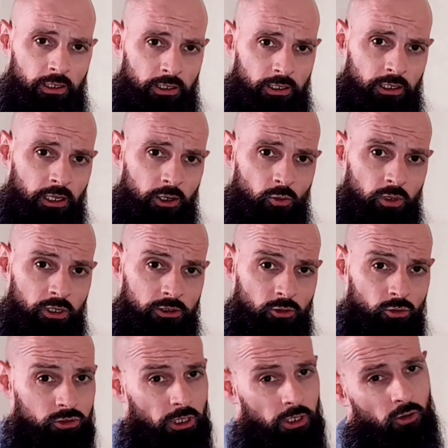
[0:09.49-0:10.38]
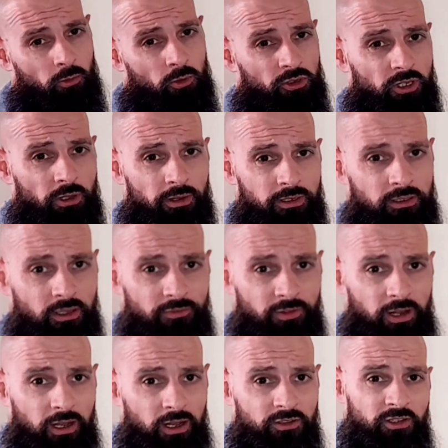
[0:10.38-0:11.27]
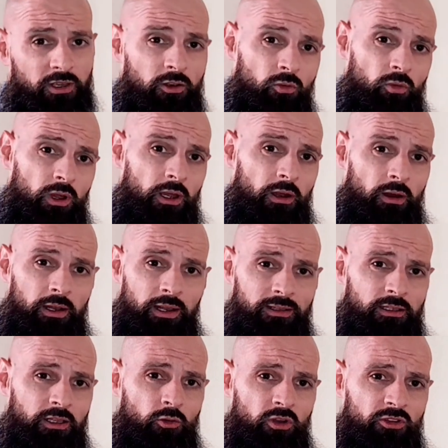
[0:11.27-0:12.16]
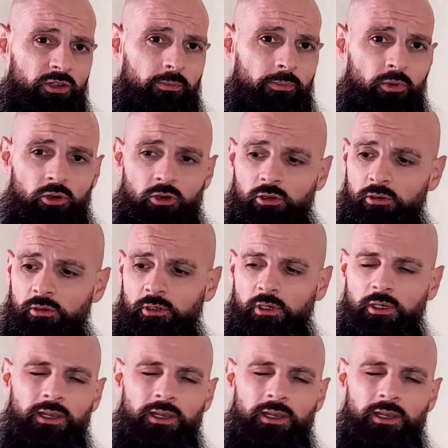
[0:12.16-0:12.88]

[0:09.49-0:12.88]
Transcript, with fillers: Les cuento, ustedes como saben esta fragancia es nueva, la tengo hace poco,